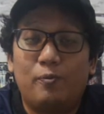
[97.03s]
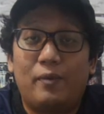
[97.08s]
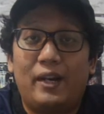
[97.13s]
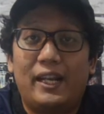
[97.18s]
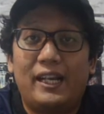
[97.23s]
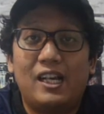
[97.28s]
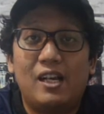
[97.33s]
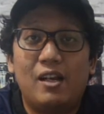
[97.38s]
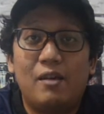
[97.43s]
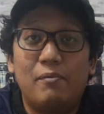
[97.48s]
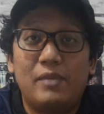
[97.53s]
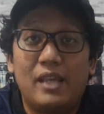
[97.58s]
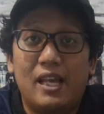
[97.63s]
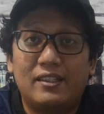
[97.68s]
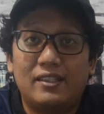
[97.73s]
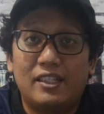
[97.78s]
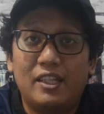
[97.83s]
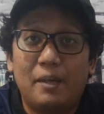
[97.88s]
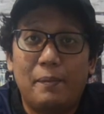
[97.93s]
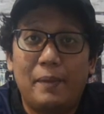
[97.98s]
Mereka
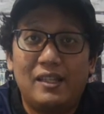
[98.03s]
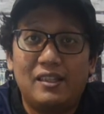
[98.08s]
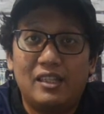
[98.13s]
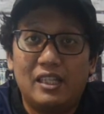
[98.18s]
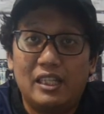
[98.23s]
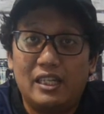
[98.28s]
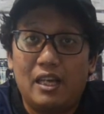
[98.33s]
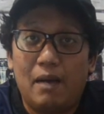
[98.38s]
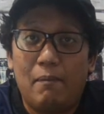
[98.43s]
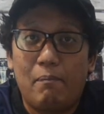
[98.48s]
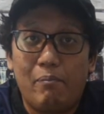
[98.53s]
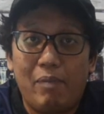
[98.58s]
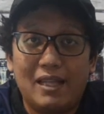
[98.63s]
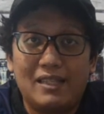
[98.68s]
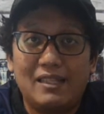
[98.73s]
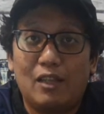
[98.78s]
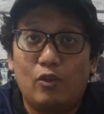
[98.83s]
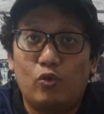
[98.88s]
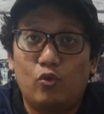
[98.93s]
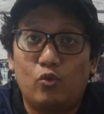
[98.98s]
biasanya main
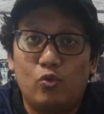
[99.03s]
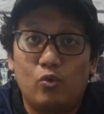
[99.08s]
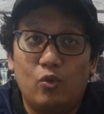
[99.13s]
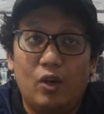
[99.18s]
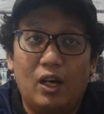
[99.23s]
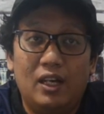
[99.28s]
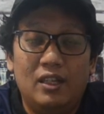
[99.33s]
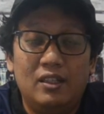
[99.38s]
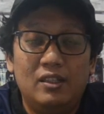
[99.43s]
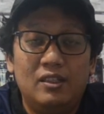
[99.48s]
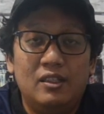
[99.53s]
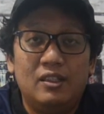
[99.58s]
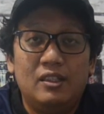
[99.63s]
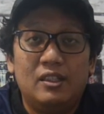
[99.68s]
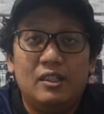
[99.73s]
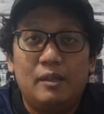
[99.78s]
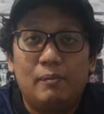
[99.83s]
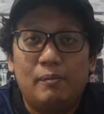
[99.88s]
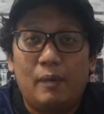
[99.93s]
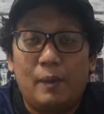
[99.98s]

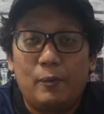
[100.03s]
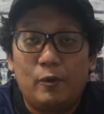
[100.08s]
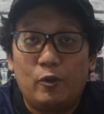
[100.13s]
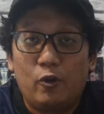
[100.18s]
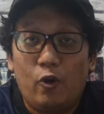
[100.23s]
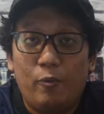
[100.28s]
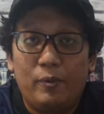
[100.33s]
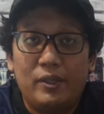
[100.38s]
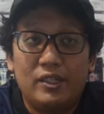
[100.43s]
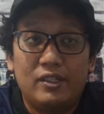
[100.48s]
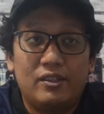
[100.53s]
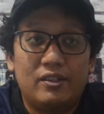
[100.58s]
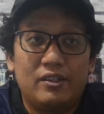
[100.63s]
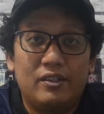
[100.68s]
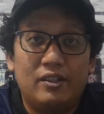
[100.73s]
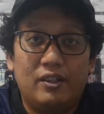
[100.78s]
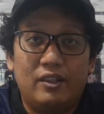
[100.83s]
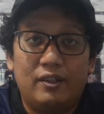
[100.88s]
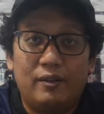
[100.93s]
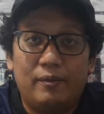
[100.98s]
3-4-1-2. Papo Gomez
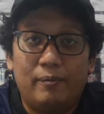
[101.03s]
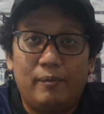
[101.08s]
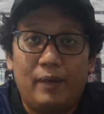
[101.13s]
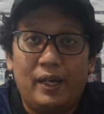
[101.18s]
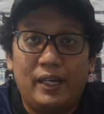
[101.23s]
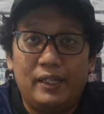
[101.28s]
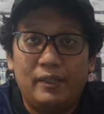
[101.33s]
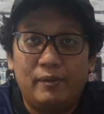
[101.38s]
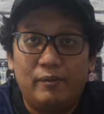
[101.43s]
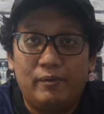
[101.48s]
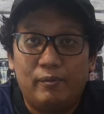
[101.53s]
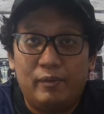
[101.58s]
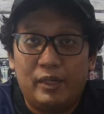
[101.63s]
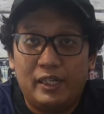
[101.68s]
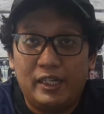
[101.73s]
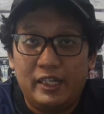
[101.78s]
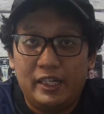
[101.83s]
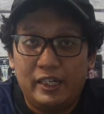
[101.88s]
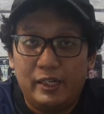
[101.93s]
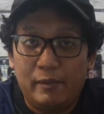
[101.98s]
uh, main
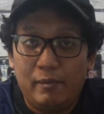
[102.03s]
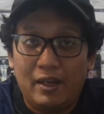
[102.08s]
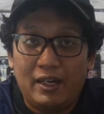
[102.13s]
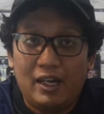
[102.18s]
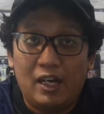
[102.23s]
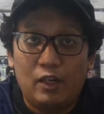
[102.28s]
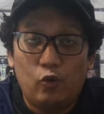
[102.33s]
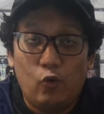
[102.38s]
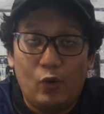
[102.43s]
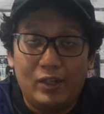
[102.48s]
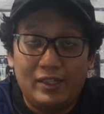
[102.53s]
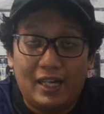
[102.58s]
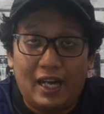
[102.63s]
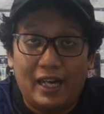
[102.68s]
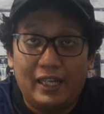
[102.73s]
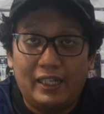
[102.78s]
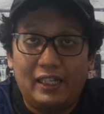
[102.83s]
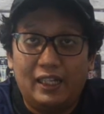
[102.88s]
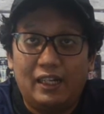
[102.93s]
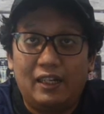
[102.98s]
berdiri di belakang dua
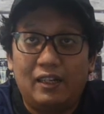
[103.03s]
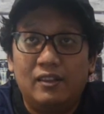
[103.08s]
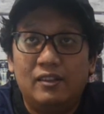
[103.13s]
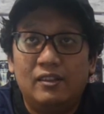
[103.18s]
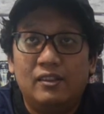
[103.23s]
striker.